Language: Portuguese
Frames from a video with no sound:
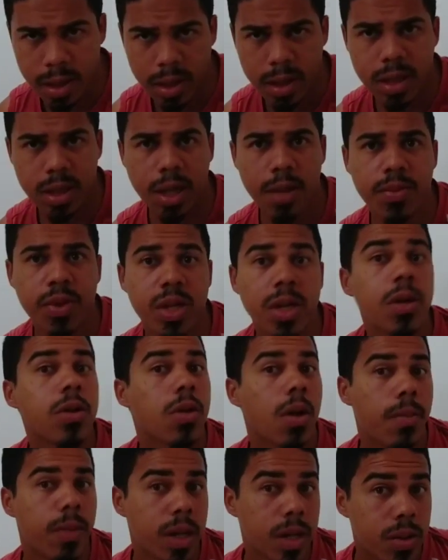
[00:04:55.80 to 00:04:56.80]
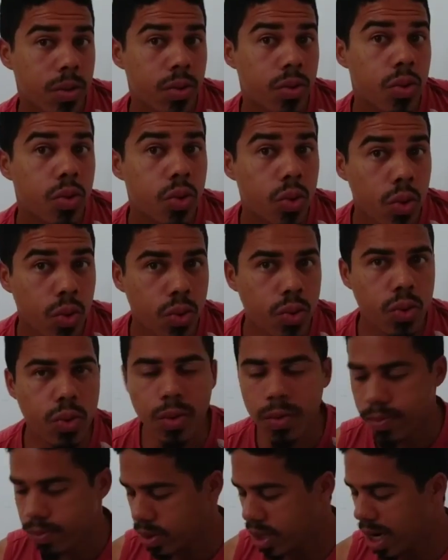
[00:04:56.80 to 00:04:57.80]
Estamos englobando tudo,
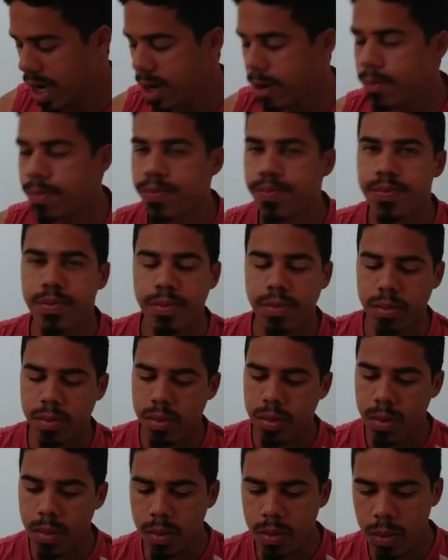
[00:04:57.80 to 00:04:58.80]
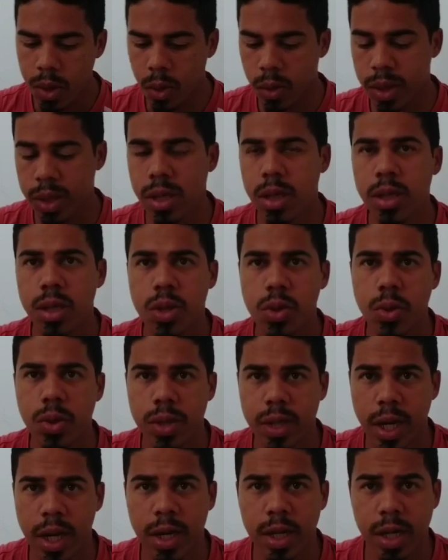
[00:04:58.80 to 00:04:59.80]
tá? O que se diz
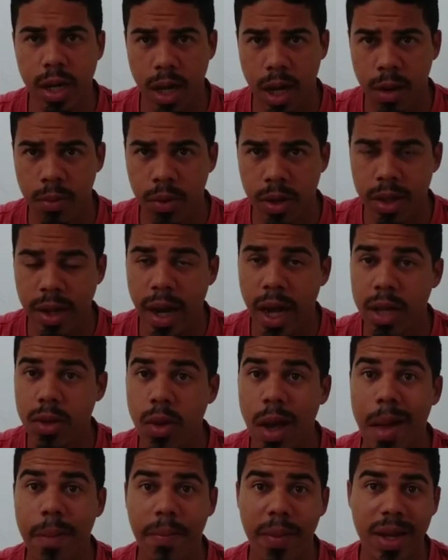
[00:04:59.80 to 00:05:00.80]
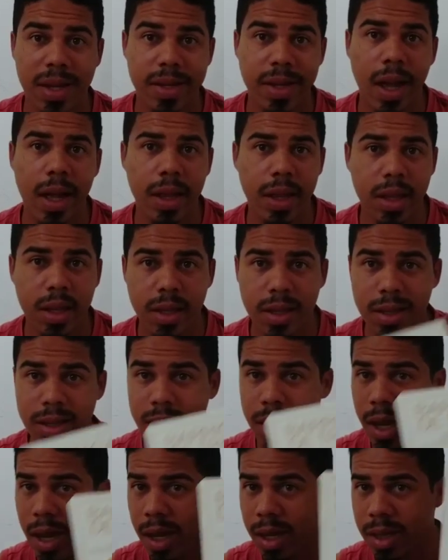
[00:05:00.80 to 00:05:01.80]
conservante a carboidrato, apesar
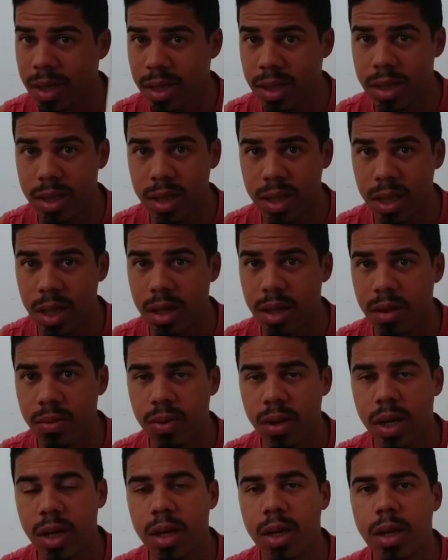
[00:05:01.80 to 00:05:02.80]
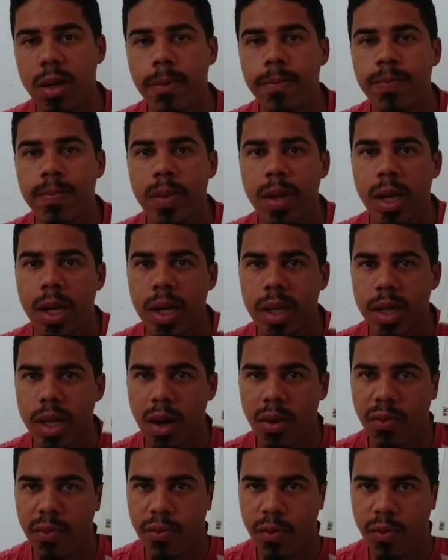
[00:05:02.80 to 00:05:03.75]
desse livro aqui dar um